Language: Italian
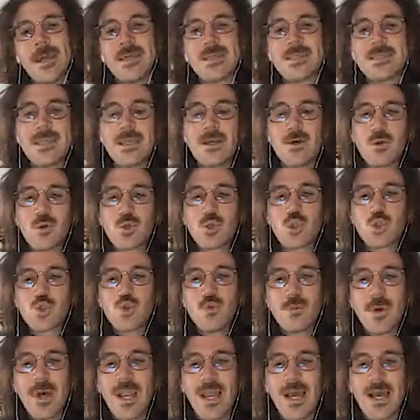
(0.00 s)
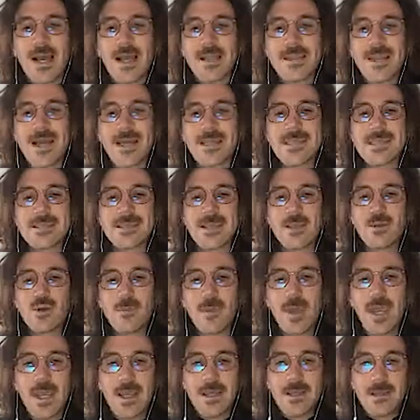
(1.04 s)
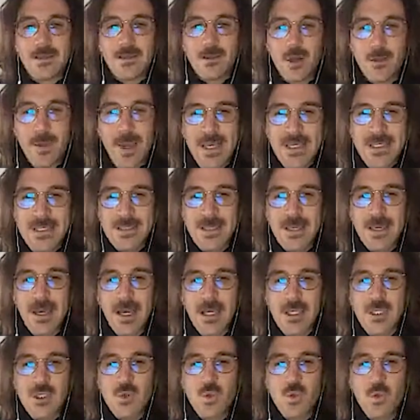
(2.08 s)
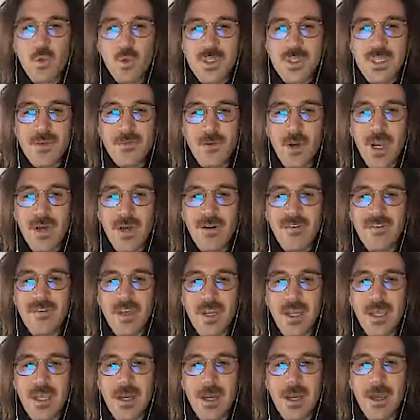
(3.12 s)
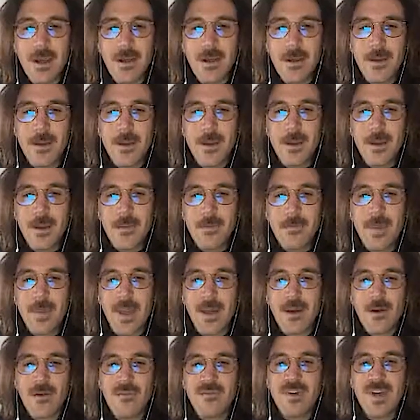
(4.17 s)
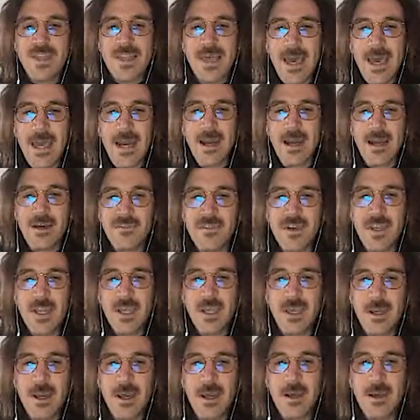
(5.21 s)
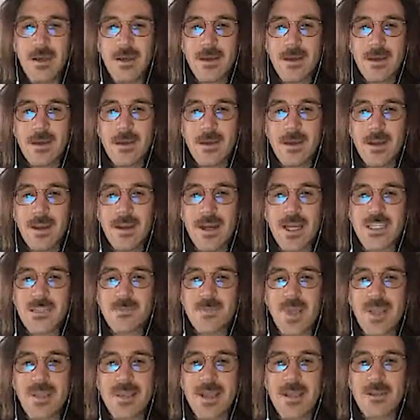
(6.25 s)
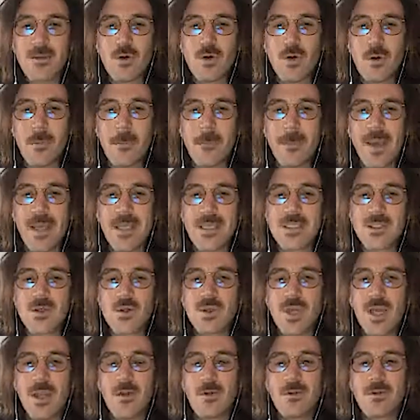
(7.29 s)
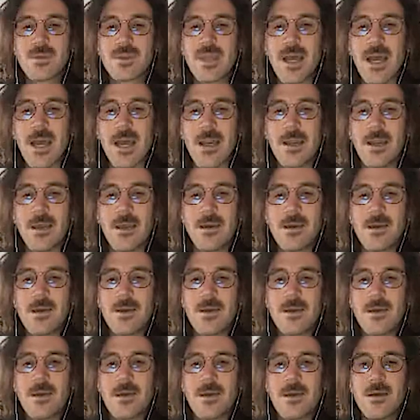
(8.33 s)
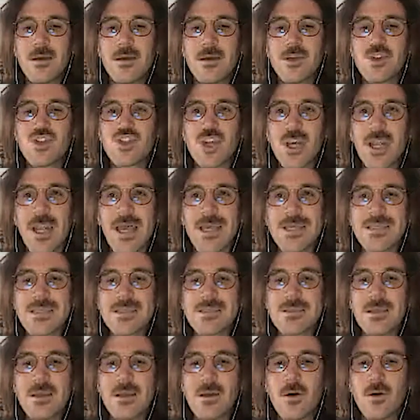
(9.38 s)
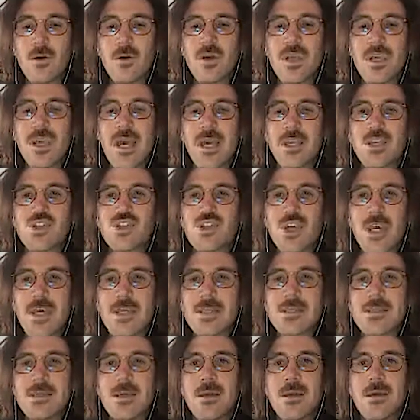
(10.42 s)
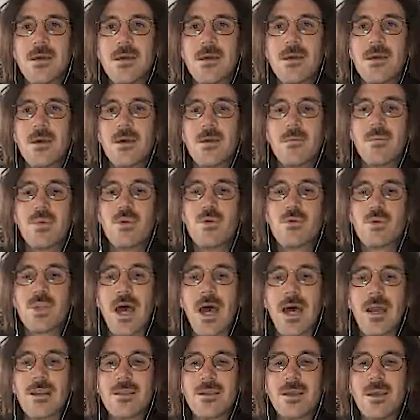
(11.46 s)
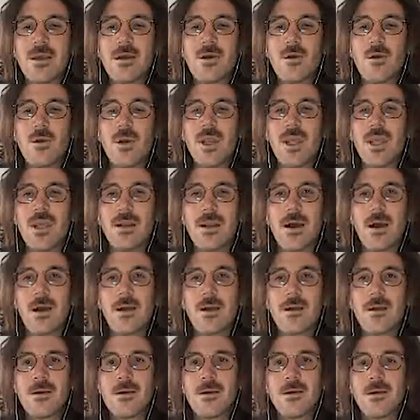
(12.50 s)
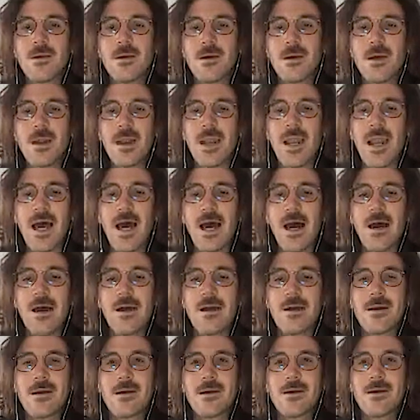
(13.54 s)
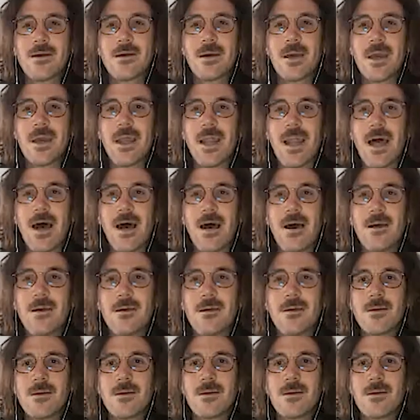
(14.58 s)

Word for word: e si consuma la catasta dome- domestica su cui si voleva finire, per non vederla finire, l'inaspettato compenso dei lontani, celesti roghi accesi più tardi in collina, là e là